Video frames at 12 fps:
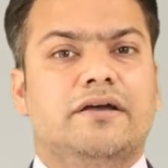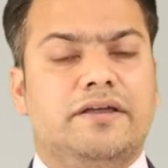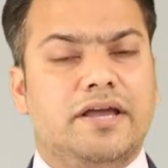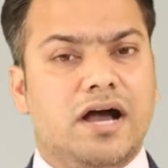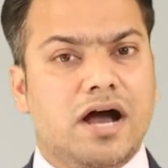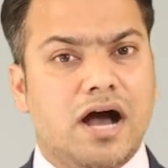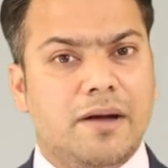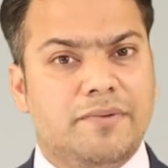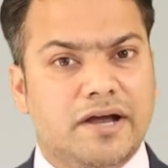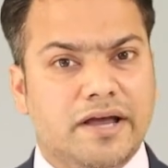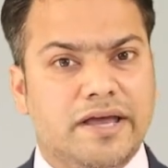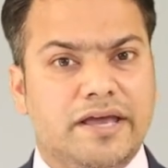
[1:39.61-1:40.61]
या आप
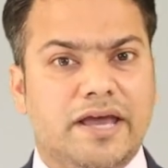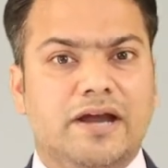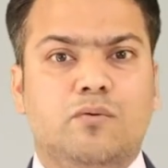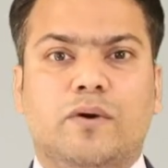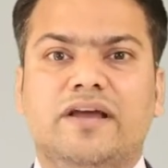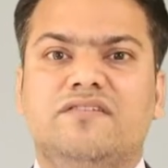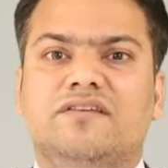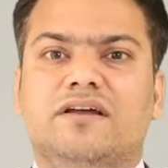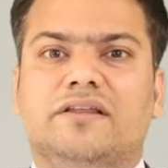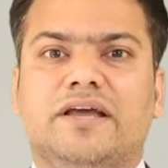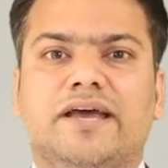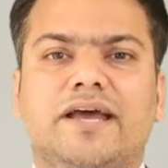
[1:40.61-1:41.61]
ये कहें कि एडवाइस
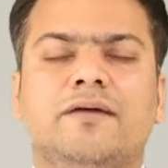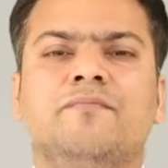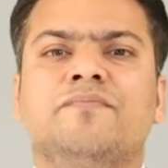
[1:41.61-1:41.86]
करते हैं